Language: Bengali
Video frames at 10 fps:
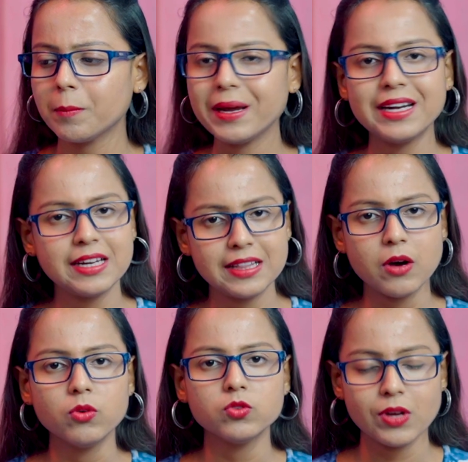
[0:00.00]
বেডটি
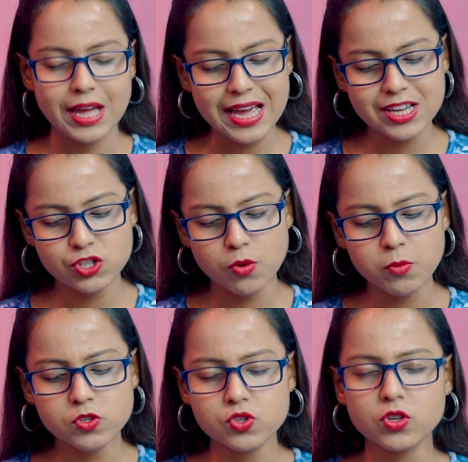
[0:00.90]
দাও তো এই
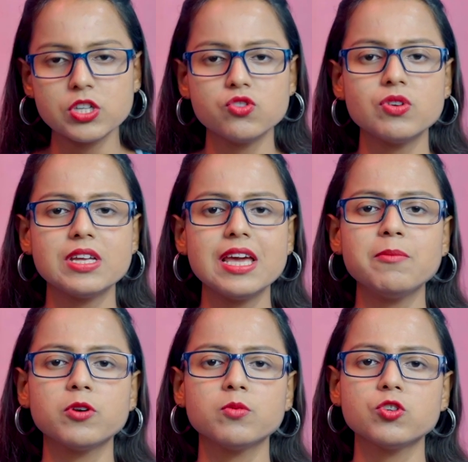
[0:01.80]
সমস্ত কিছু নিয়ে
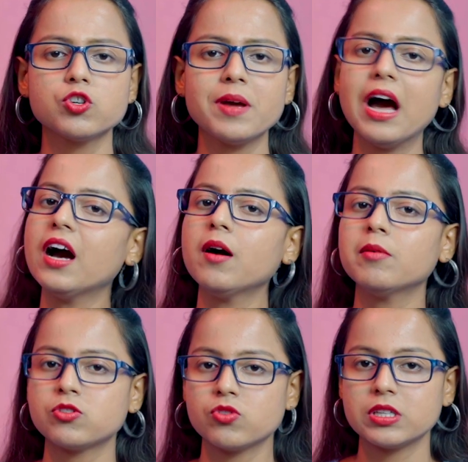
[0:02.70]
মোটামুটি সবাই
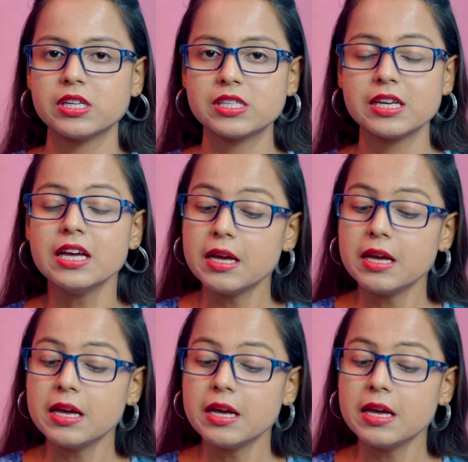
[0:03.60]
হাঙ্গামা জুড়ে দিয়েছে